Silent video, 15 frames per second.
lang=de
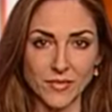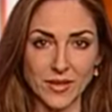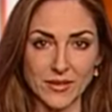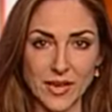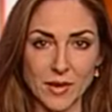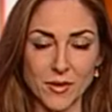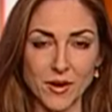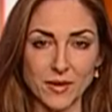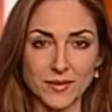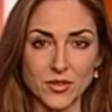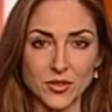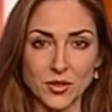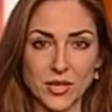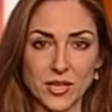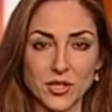Wie Telebasel
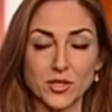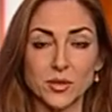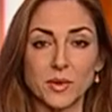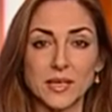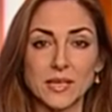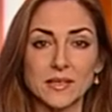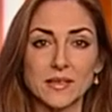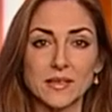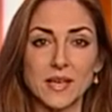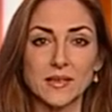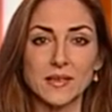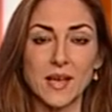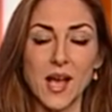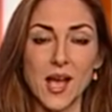schon gestern berichtet hat,